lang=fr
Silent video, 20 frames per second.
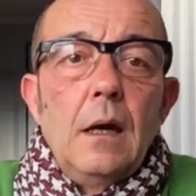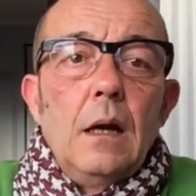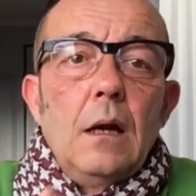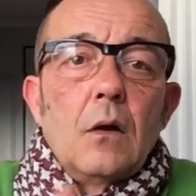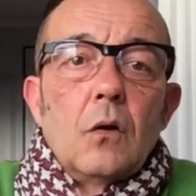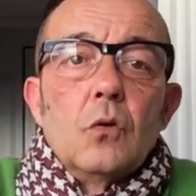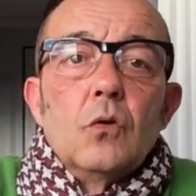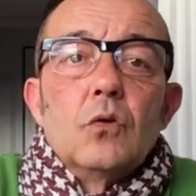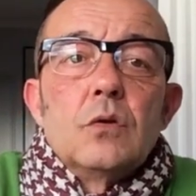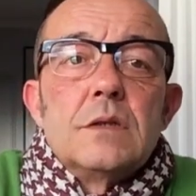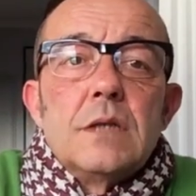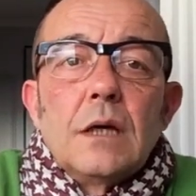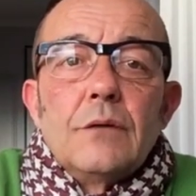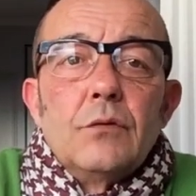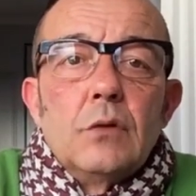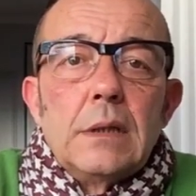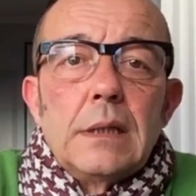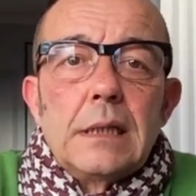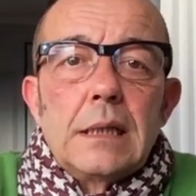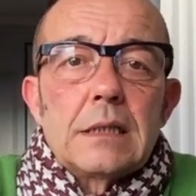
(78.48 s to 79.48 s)
Alors, le
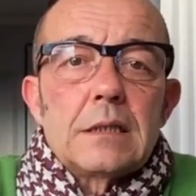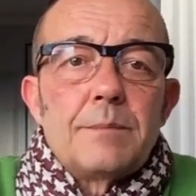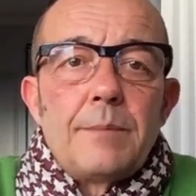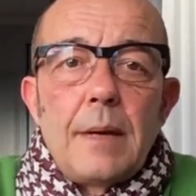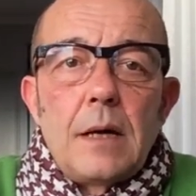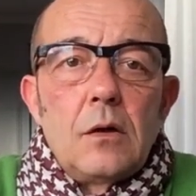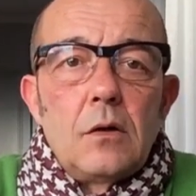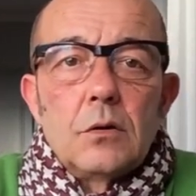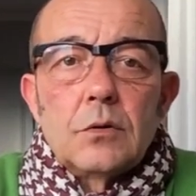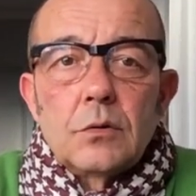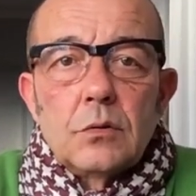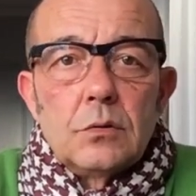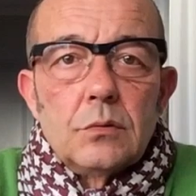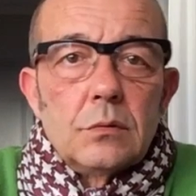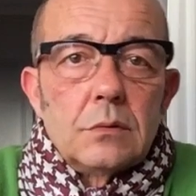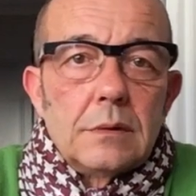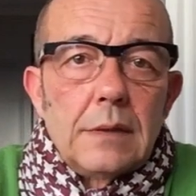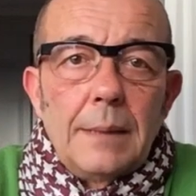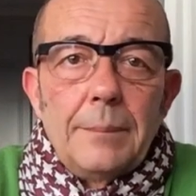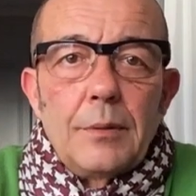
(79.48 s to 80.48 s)
cerveau les classe par ordre
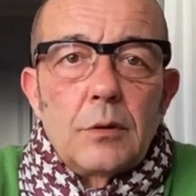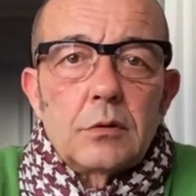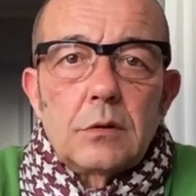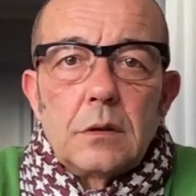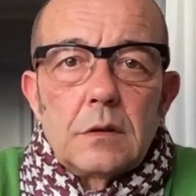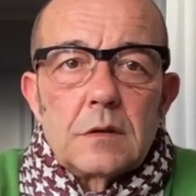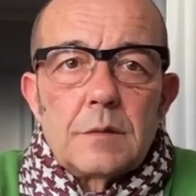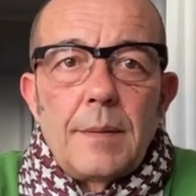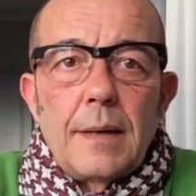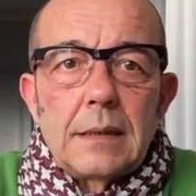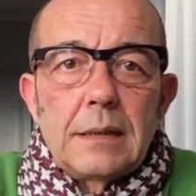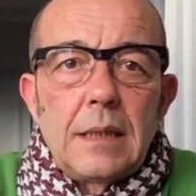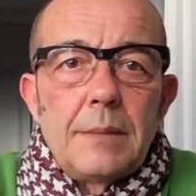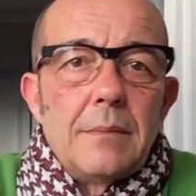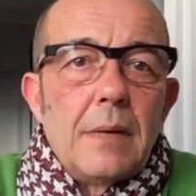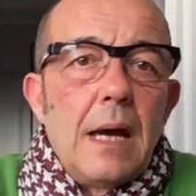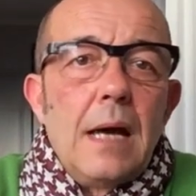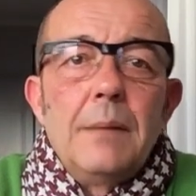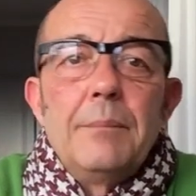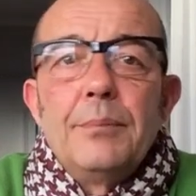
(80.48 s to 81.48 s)
d'importance, par
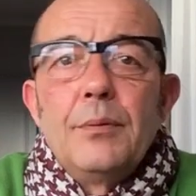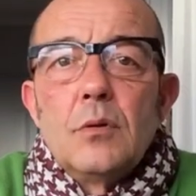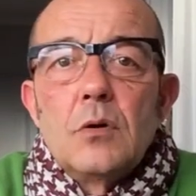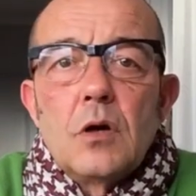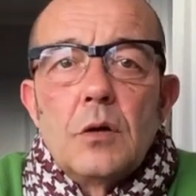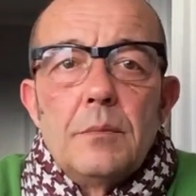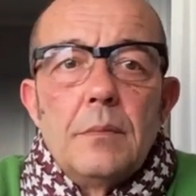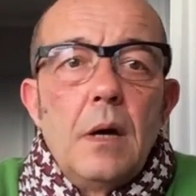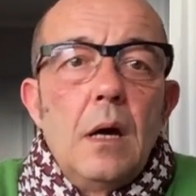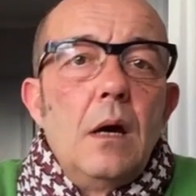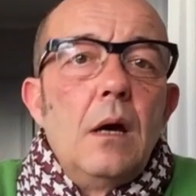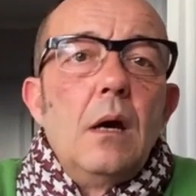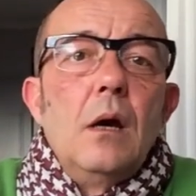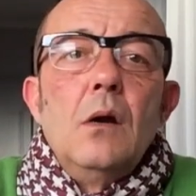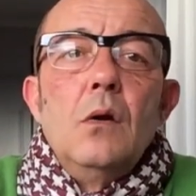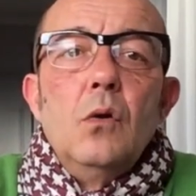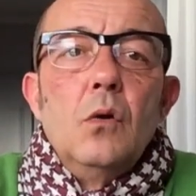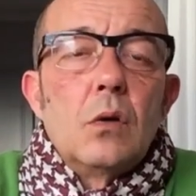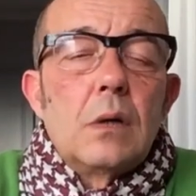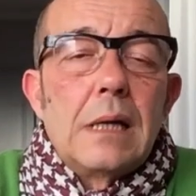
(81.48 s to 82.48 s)
thème, un peu comme
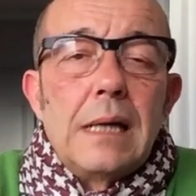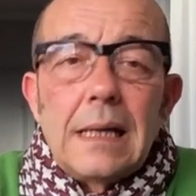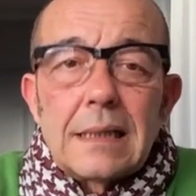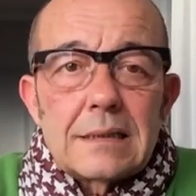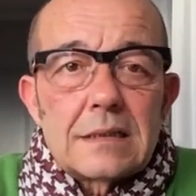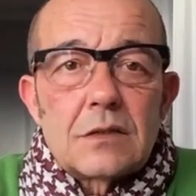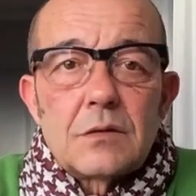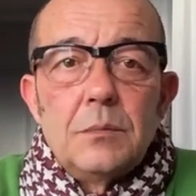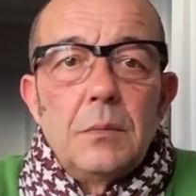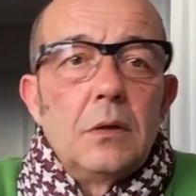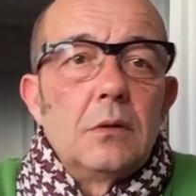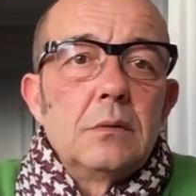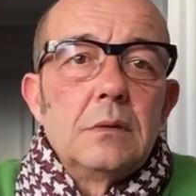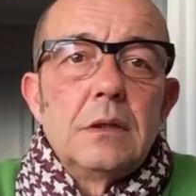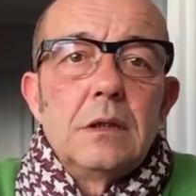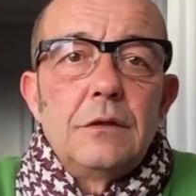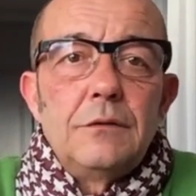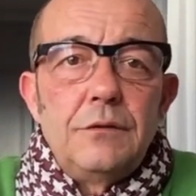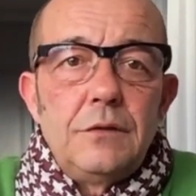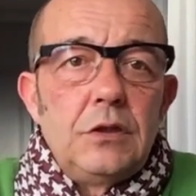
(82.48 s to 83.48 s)
le classement
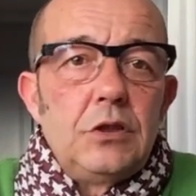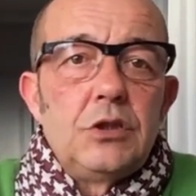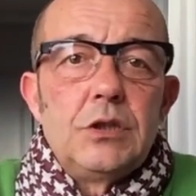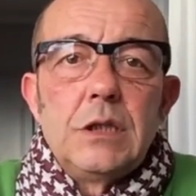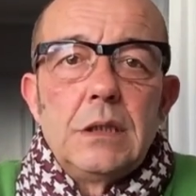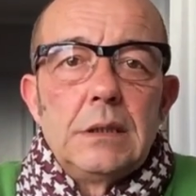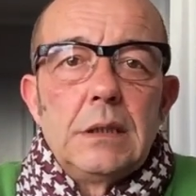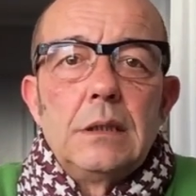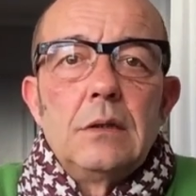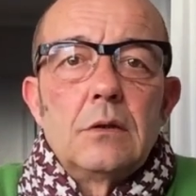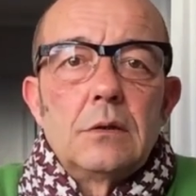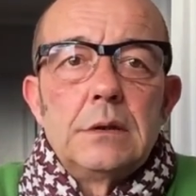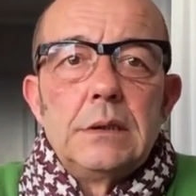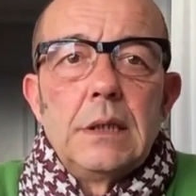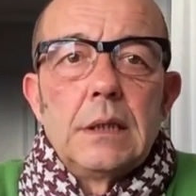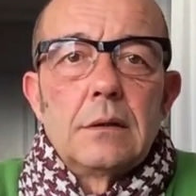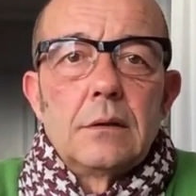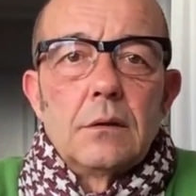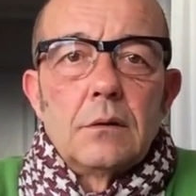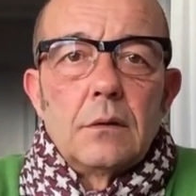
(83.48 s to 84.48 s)
des fichiers d'un
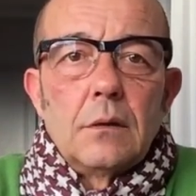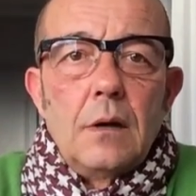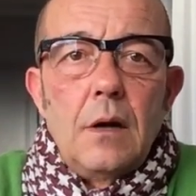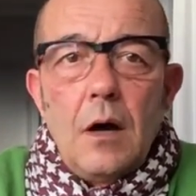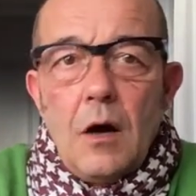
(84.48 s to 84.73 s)
ordinateur.